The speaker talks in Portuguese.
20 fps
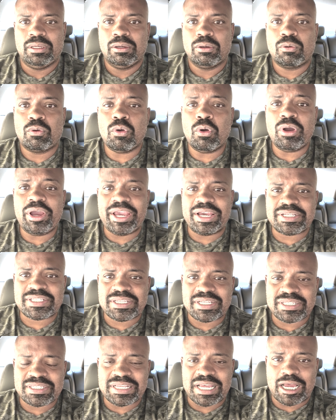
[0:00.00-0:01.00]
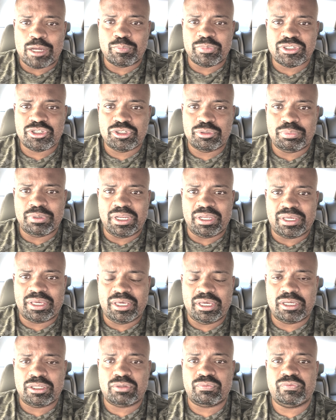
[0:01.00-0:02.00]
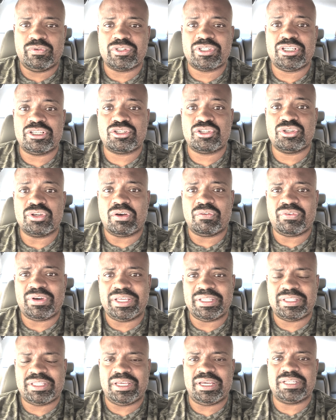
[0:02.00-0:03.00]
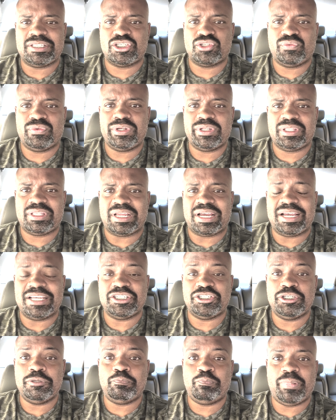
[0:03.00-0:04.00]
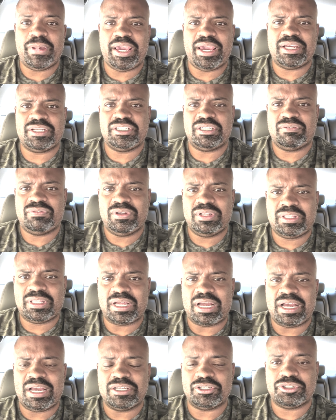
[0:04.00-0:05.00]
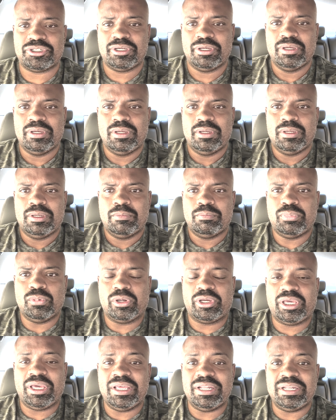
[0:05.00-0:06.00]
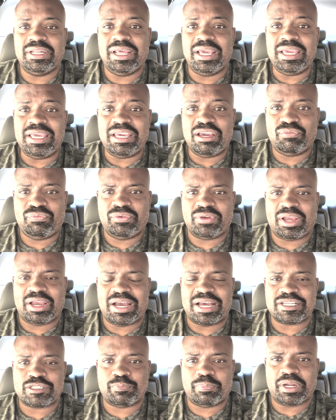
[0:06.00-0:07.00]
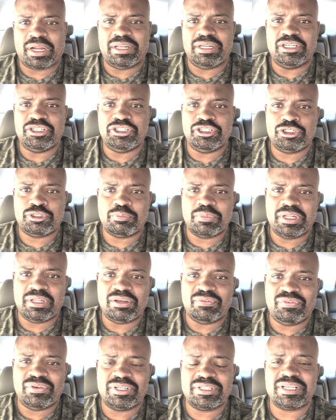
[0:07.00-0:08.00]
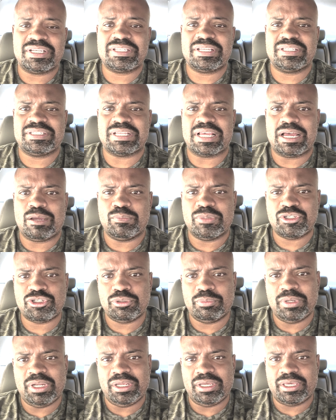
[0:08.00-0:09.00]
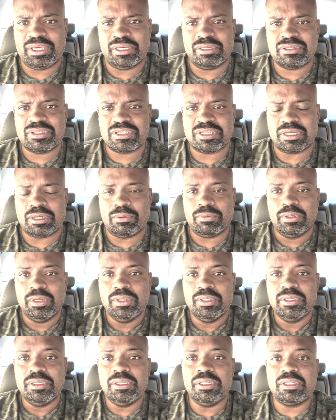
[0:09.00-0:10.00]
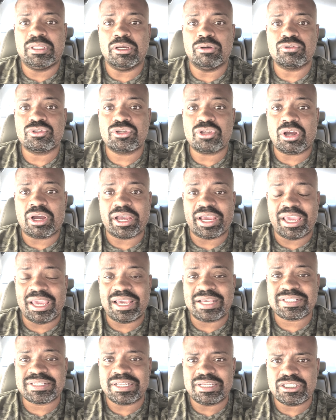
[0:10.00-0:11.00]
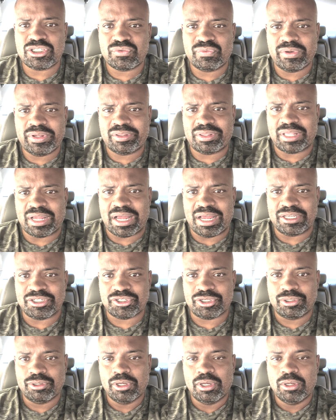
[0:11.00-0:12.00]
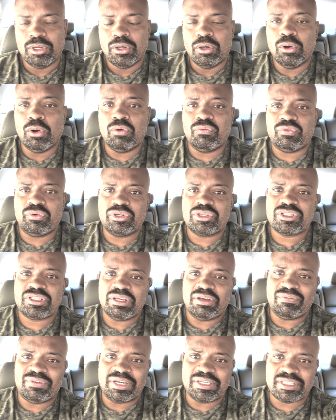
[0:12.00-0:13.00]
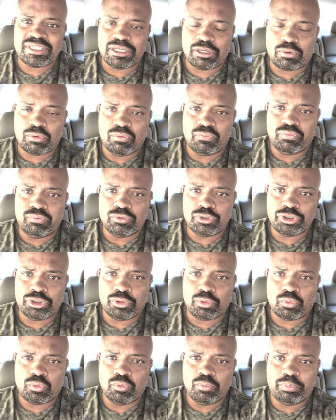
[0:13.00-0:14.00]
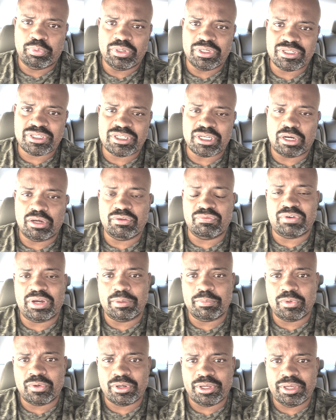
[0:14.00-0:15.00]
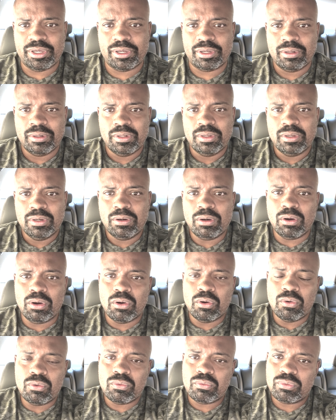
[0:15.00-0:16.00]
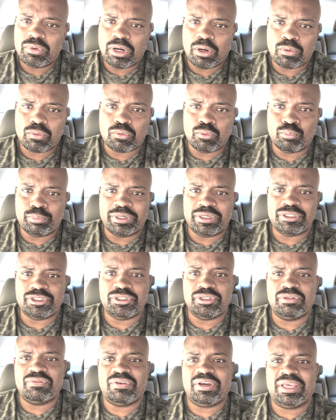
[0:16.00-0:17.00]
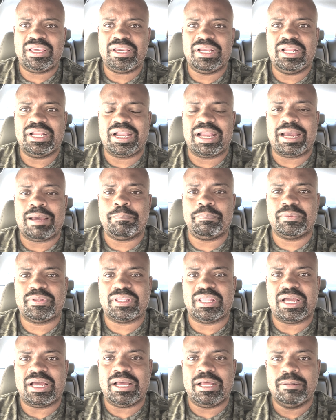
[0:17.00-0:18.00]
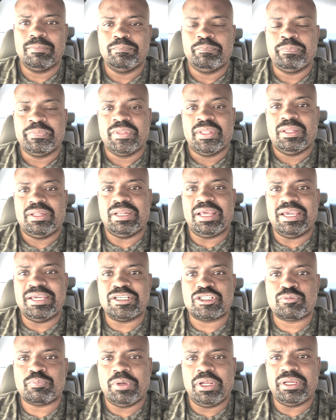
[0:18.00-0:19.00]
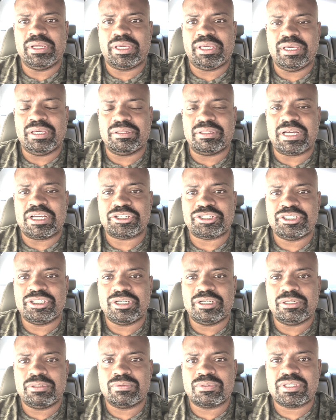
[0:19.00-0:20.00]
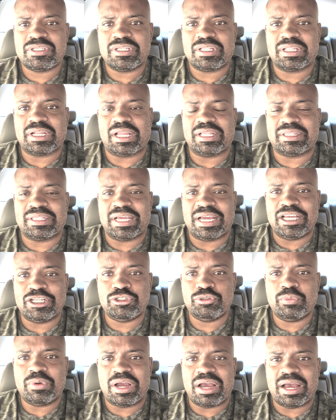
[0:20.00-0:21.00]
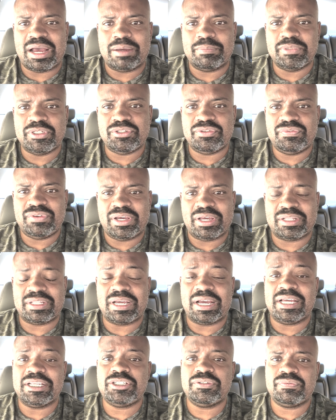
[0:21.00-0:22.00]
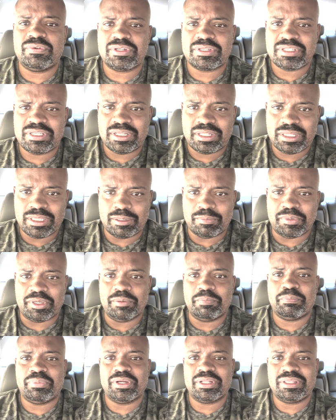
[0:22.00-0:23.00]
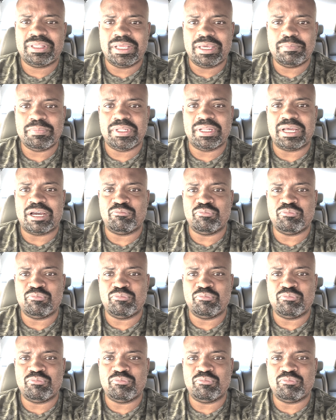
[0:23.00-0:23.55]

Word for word: Com essas armas de brinquedo, você só vai ter a desvantagem e perde a vantagem porque nem eficaz para a legítima defesa essas armas de brinquedo são. Então só resta a desvantagem. Ou você vai ser confundido com um policial e vai morrer, ou algum bandido vai querer captar né, esse brinquedo achando se tratar de uma arma de verdade e você também pode terminar